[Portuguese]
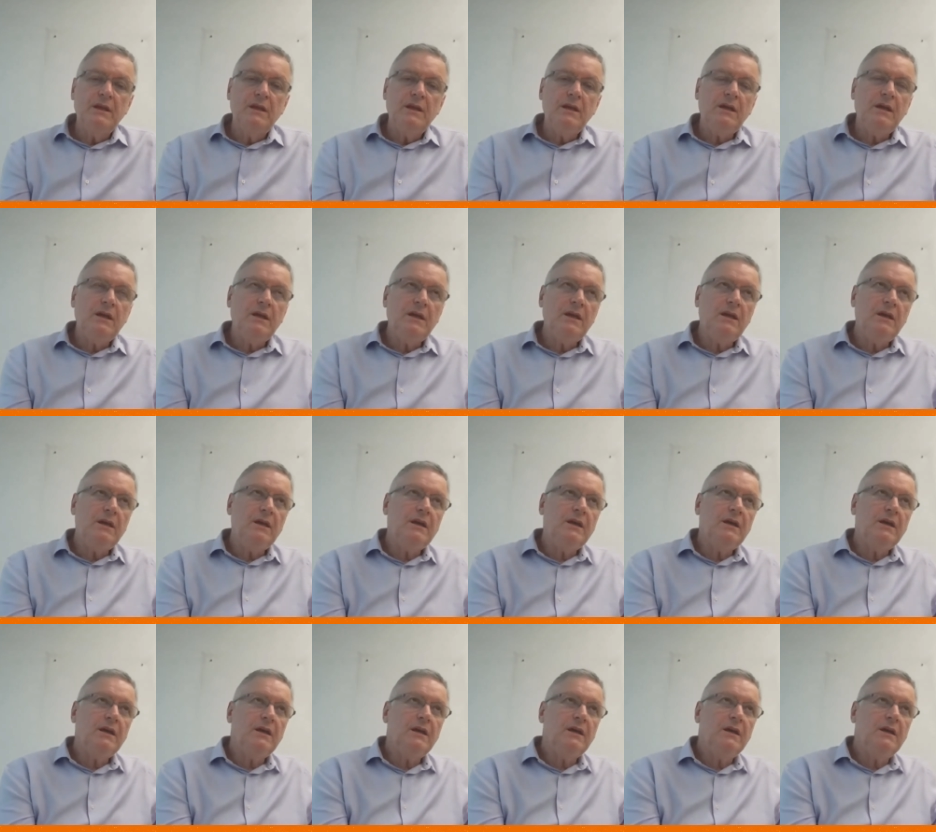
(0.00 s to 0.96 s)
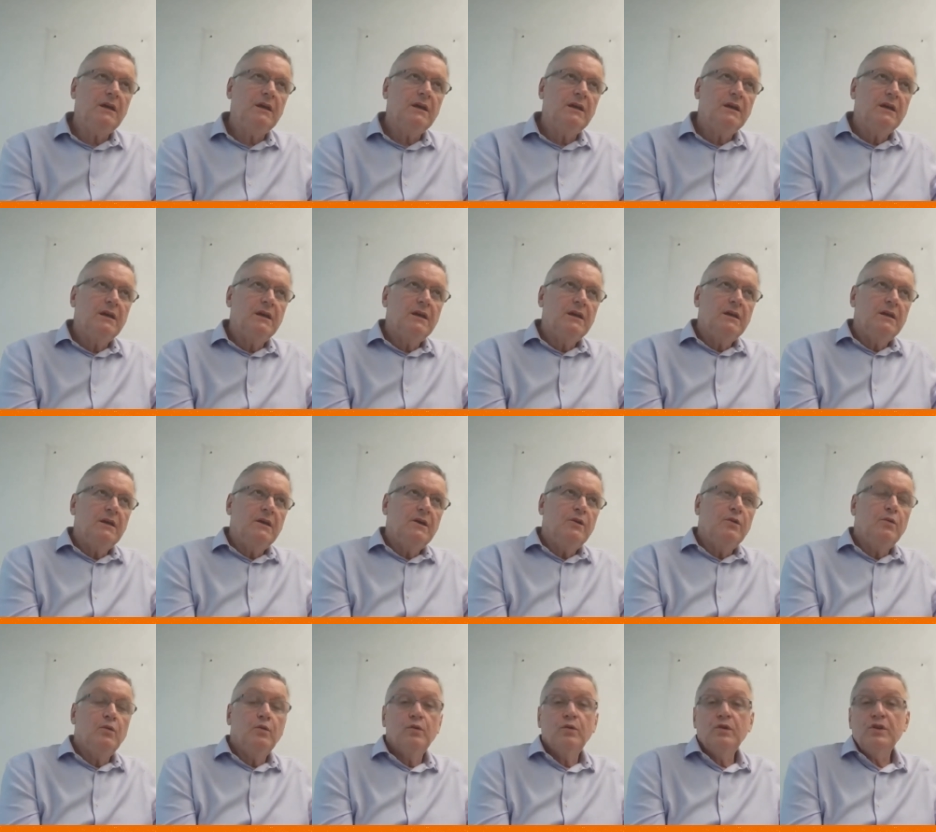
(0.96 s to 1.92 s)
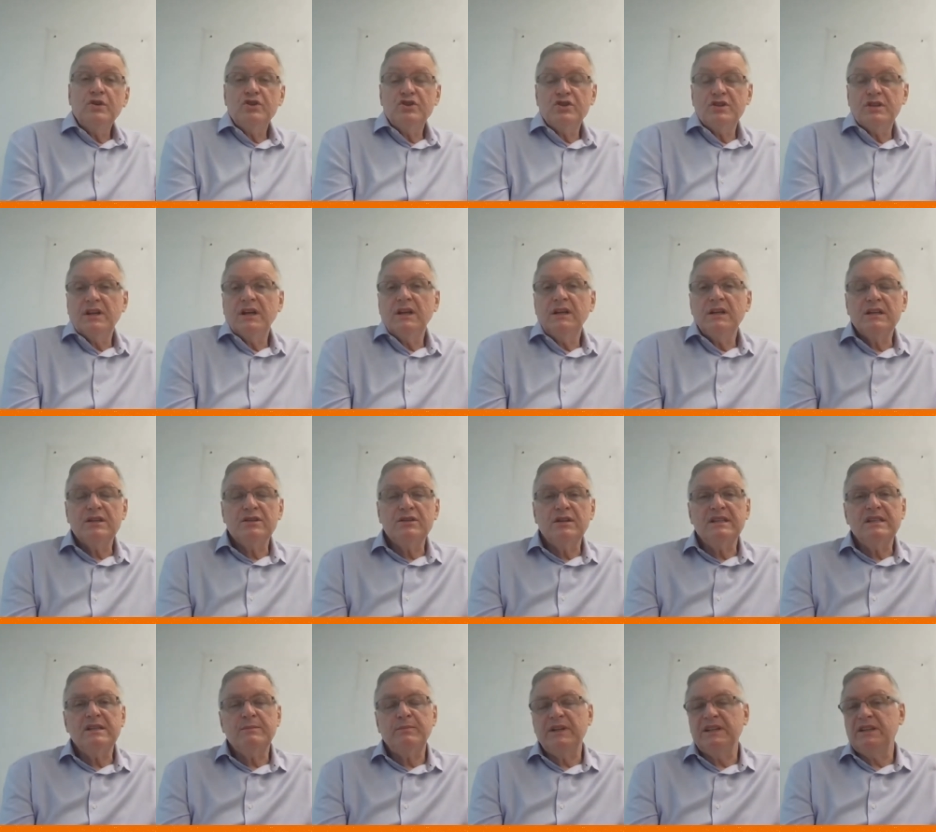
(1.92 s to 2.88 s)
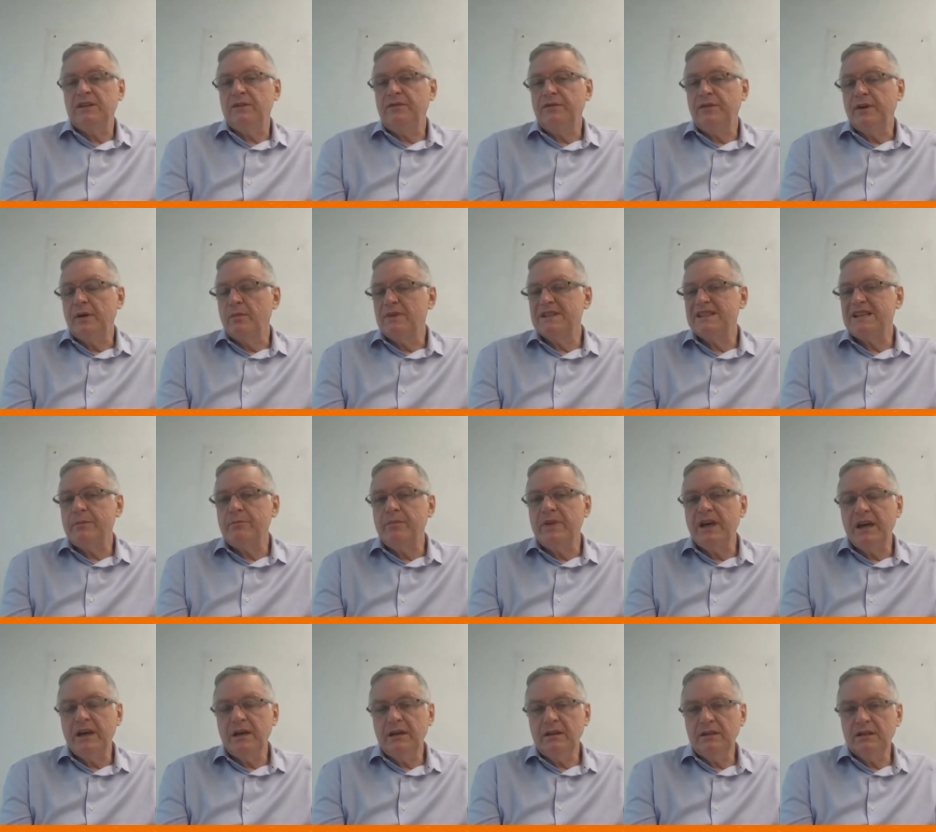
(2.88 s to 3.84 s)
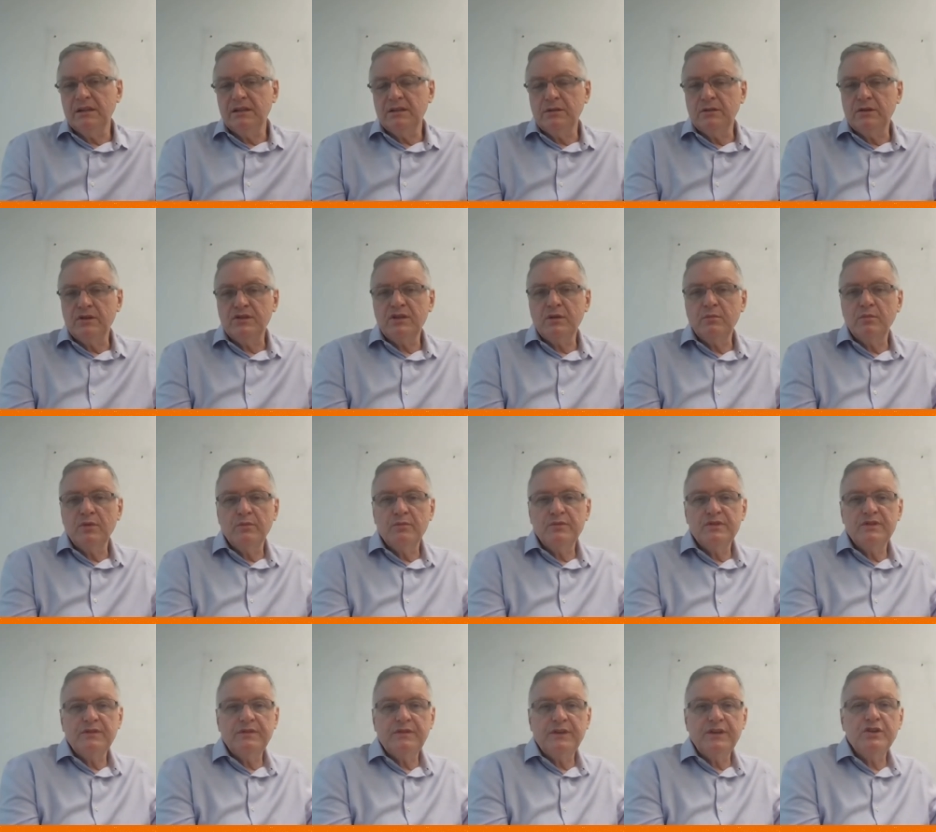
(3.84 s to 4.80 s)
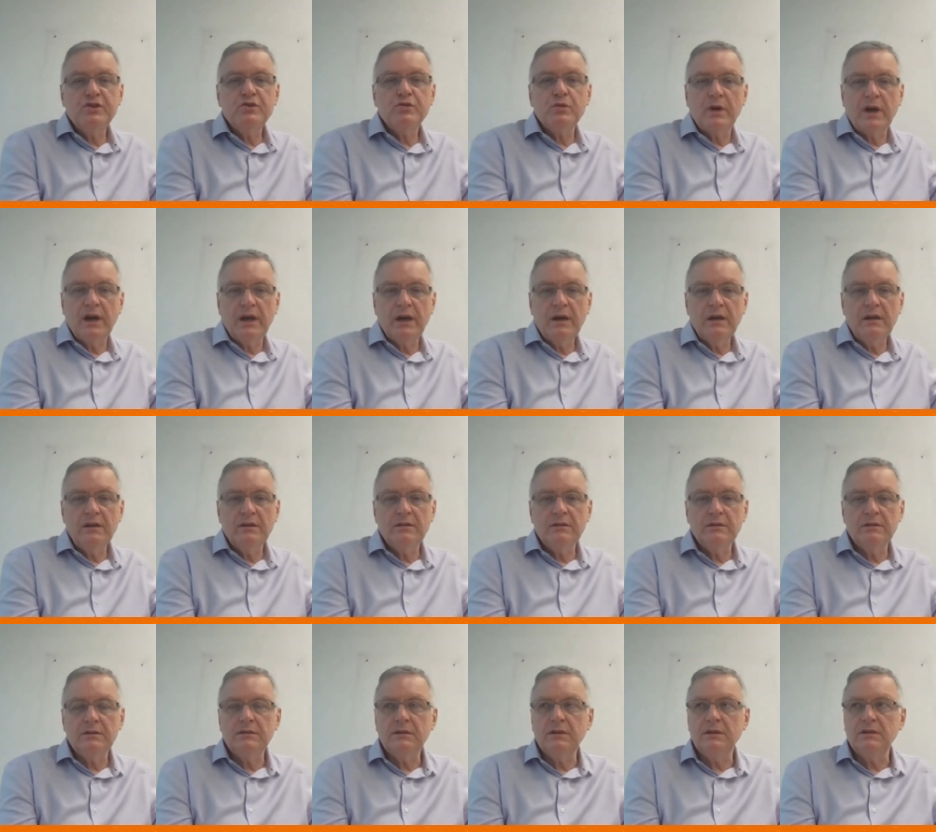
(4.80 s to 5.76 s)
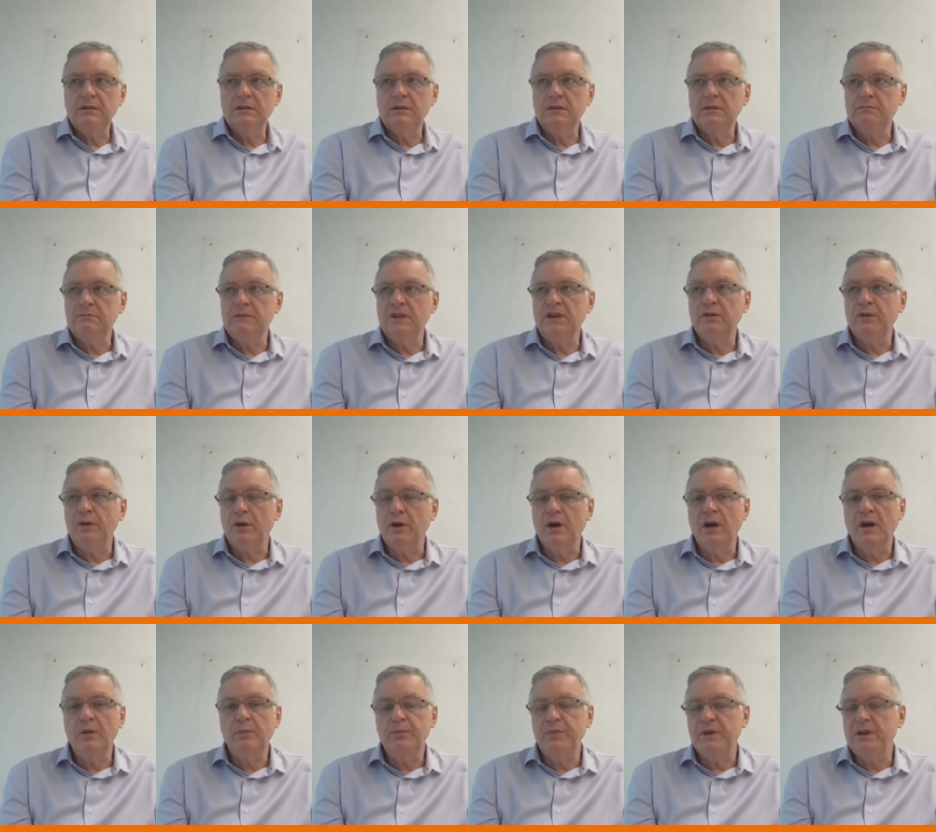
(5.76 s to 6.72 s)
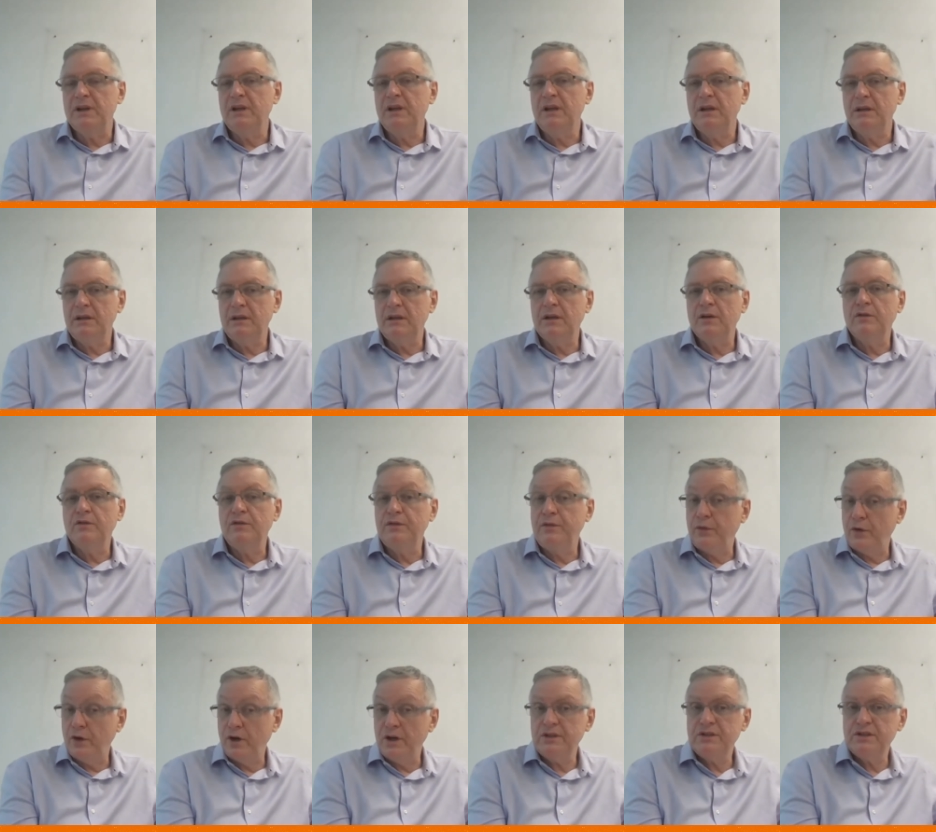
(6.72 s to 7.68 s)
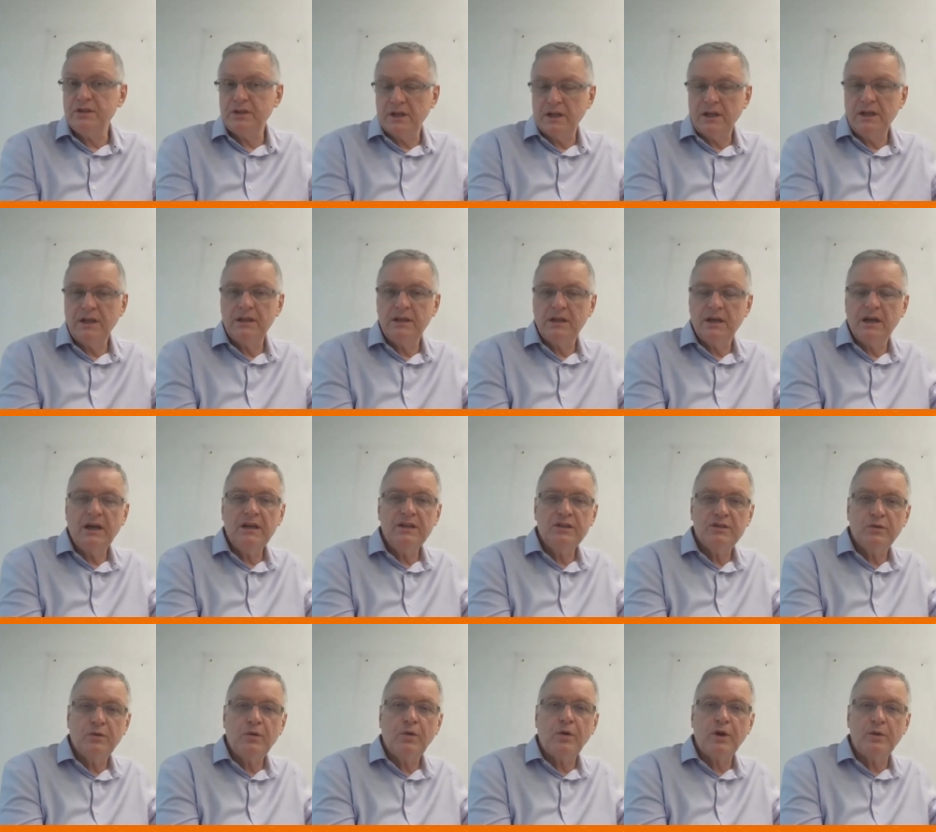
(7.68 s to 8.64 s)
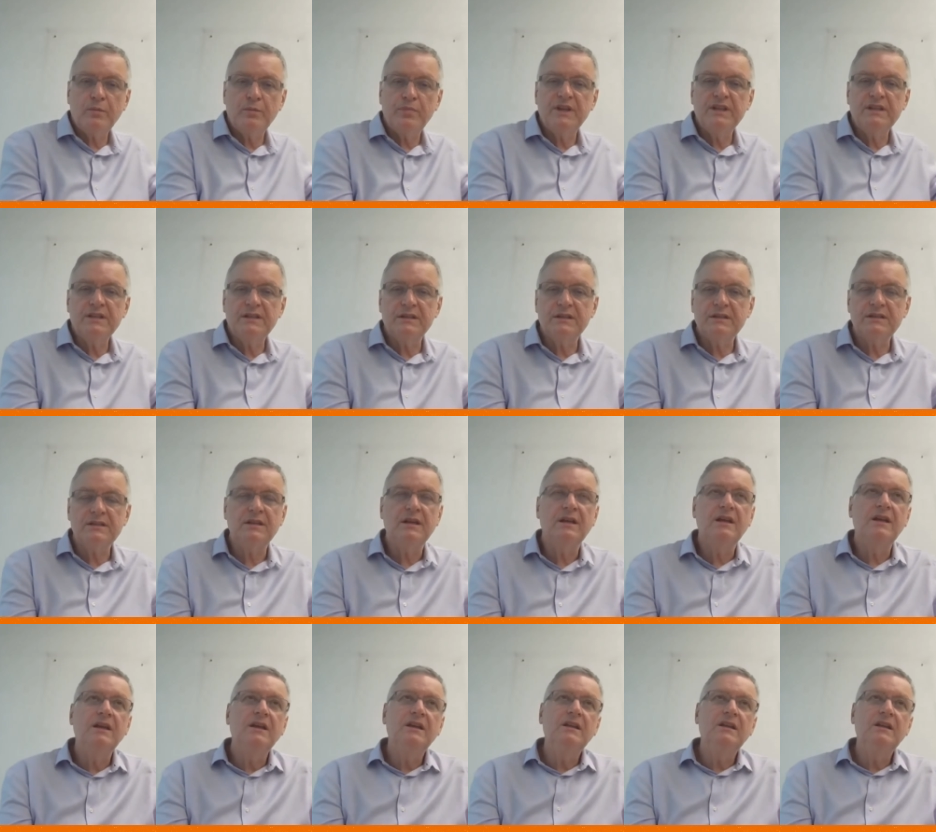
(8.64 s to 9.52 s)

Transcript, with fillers: É, hoje, né, nas nossas plataformas abertas, que nós chamamos de free-to-air, na, na na Europa, né, que é o forte, na realidade, é o core business